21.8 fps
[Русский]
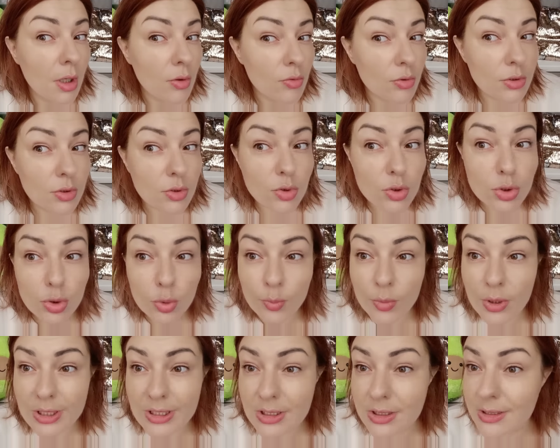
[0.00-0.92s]
Вот то, что
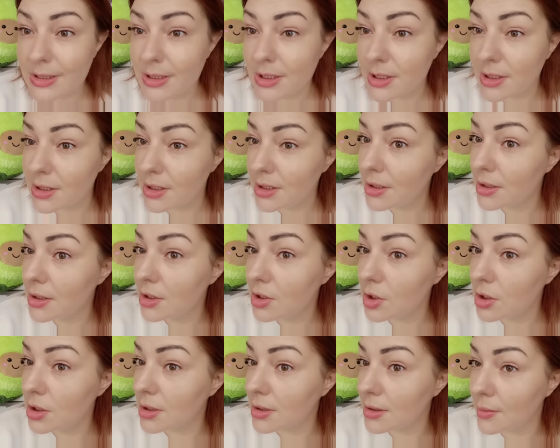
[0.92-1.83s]
блестит, это не
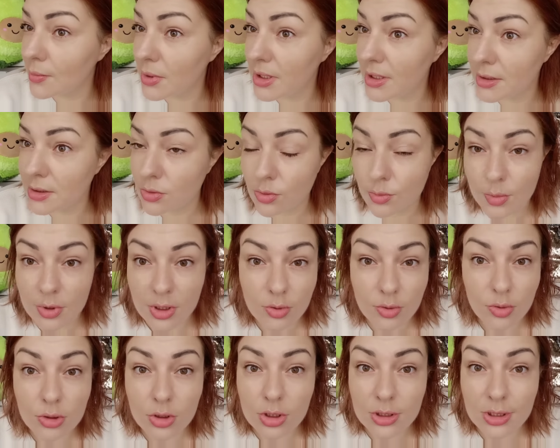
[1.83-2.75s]
жирный блеск. У меня
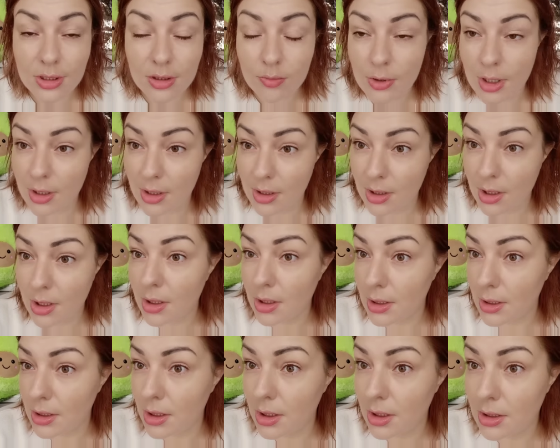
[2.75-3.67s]
кожа нормальная.
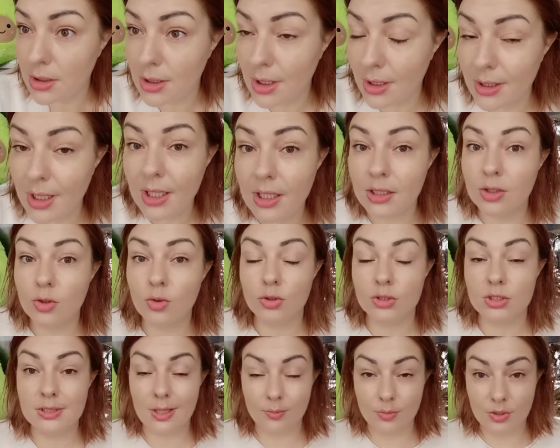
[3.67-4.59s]
И тональник
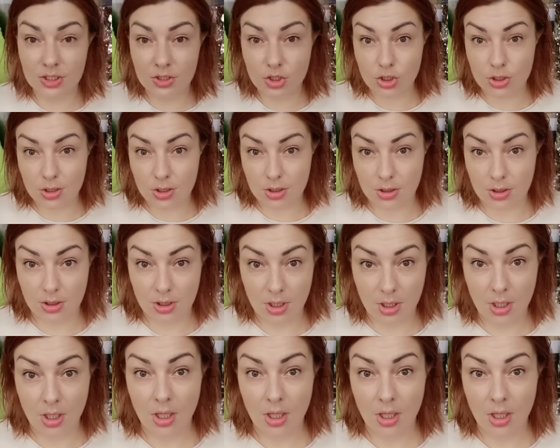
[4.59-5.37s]
он сам не жирный.